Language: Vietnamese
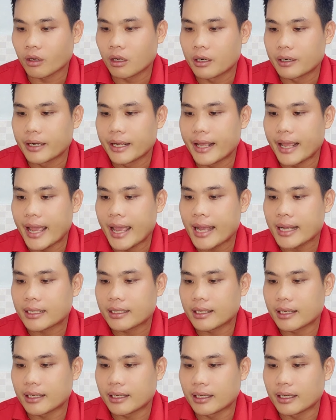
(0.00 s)
đi hát
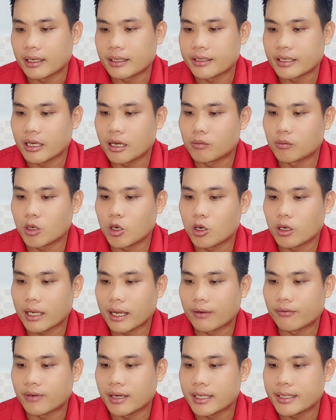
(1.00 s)
thì à, chị Hồng Loan
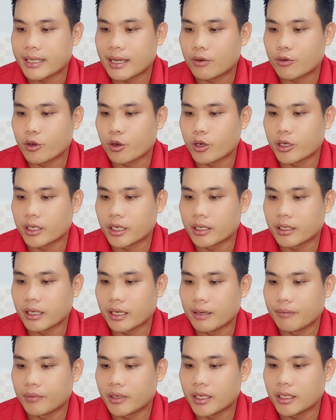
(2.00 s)
cần phải trao dồi kinh
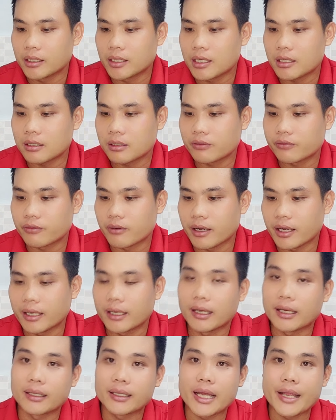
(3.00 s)
nghiệm kiến thức
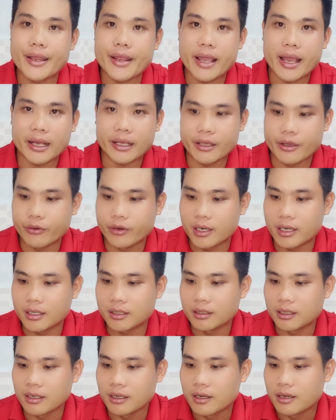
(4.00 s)
về à, thanh nhạc nhiều hơn
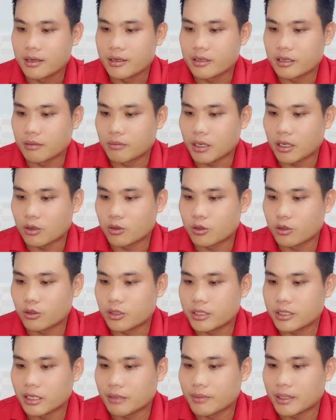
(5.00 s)
nhưng mà cô chú
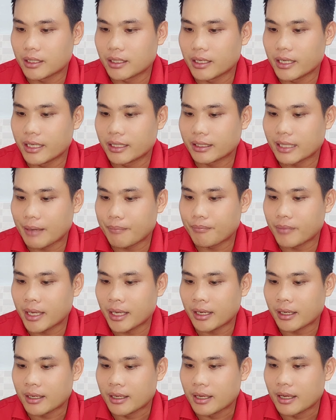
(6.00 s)
anh chị mình cứ yên tâm
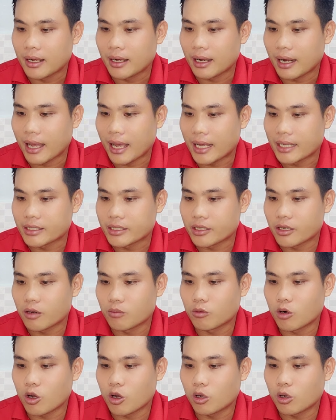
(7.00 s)
ha là chị
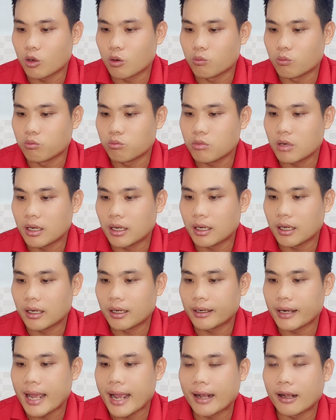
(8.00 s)
Hồng Loan cũng
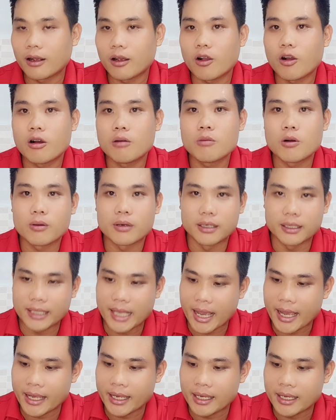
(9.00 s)
à, đang có một người
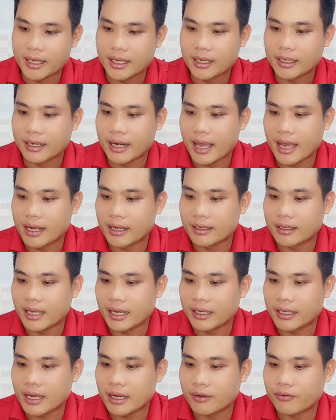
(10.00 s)
thầy đang
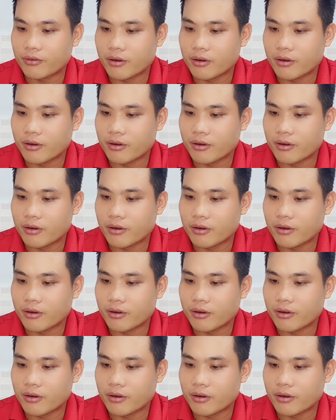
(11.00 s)
dẫn dắt